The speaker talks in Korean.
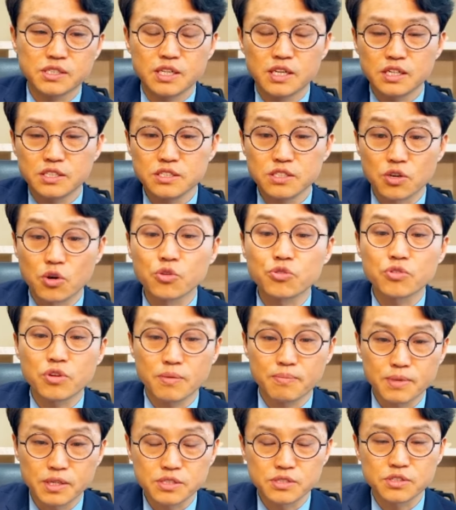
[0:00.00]
나라는
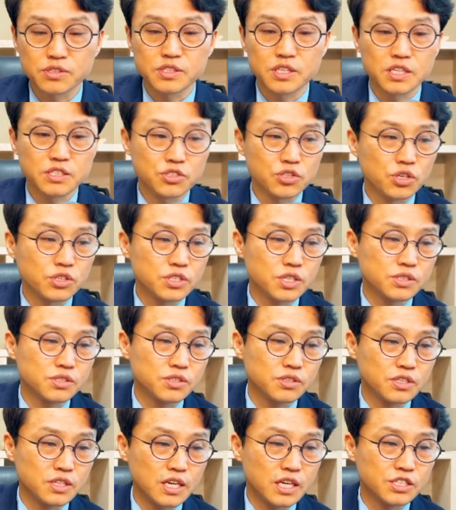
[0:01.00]
거룩한 백성이라는
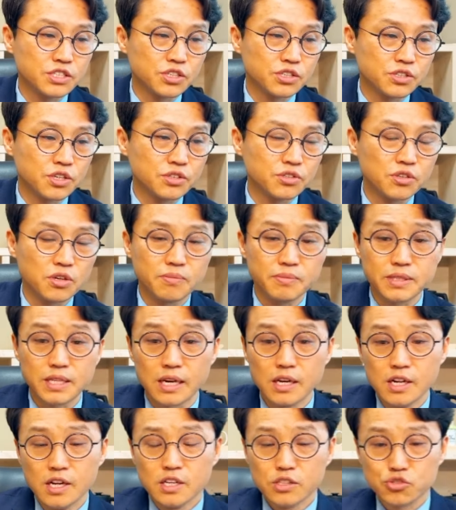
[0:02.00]
정체성을 가지게 되는 겁니다.
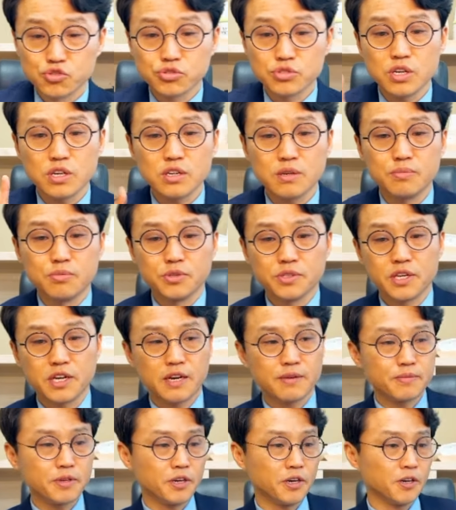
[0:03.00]
중요한 건 뭐냐
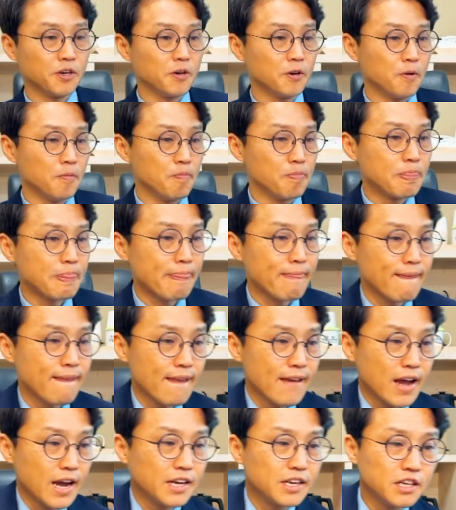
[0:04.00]
하면,
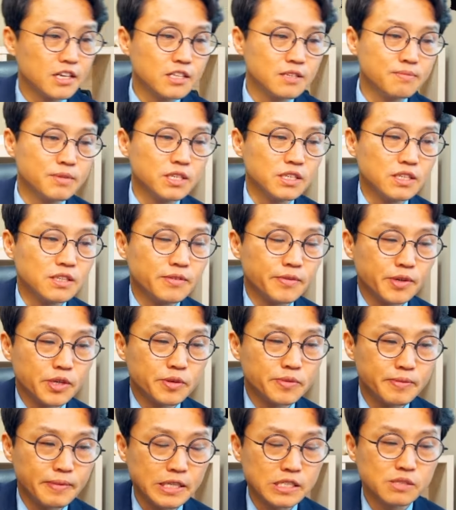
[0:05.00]
하나님이 이,
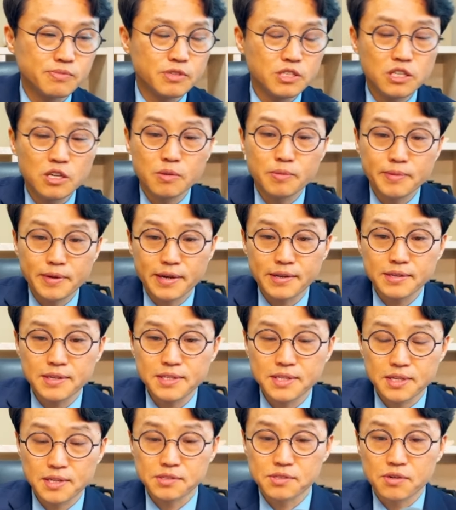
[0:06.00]
여러분 말씀을 읽어보면
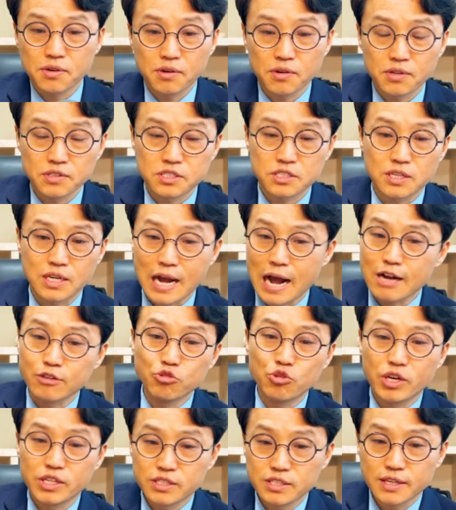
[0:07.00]
하나님께서 지금
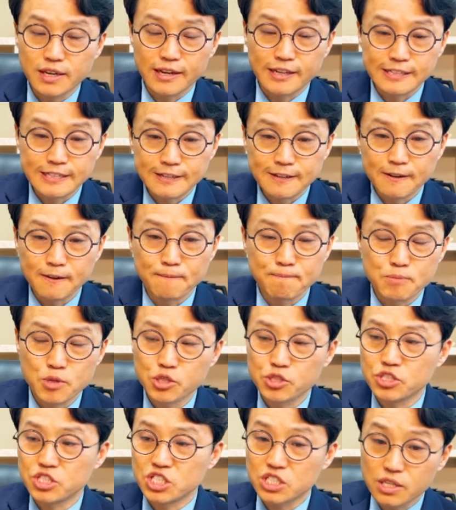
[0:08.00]
강요하는 게 아니에요.
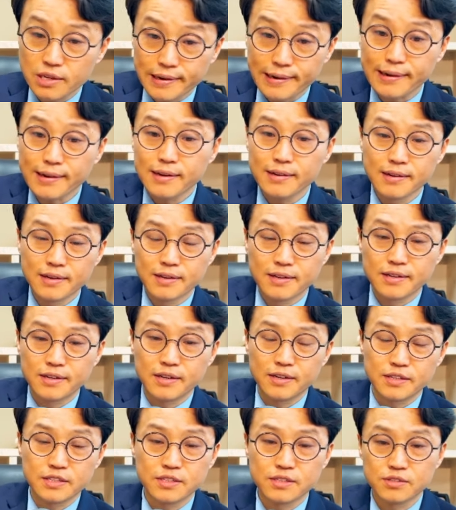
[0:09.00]
너희들 지켜라?
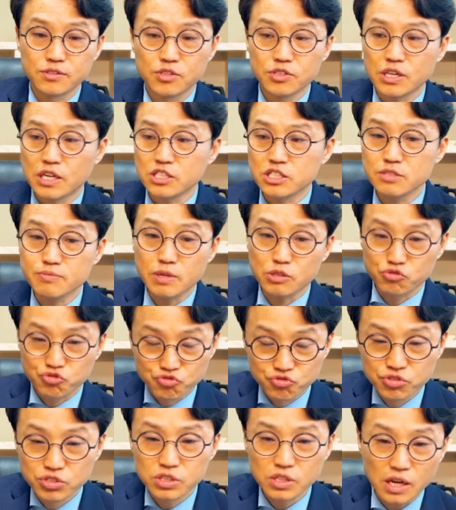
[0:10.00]
어, 너희들 안 지키면 다
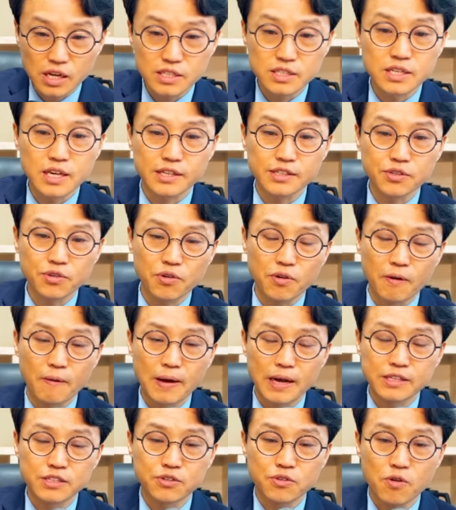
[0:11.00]
죽는다? 이게 아니로,
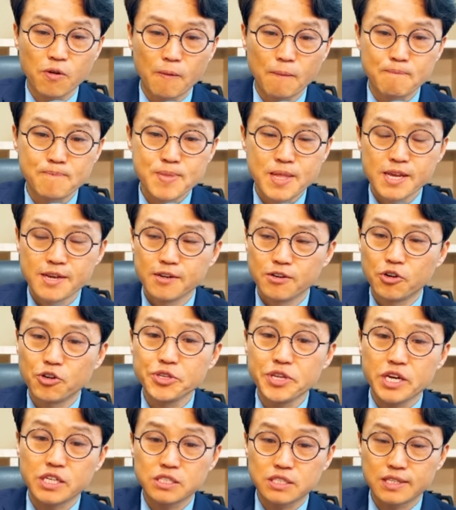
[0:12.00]
아니고
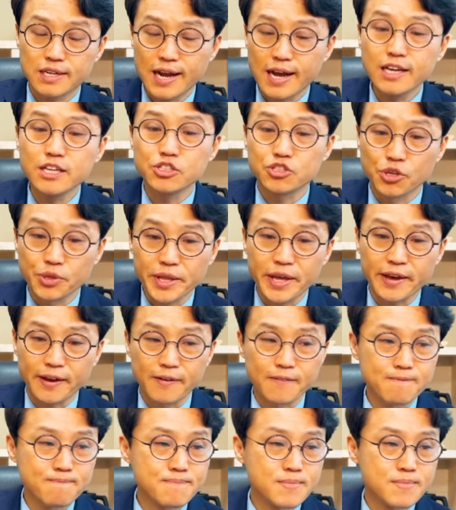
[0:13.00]
언약식을 하기 전에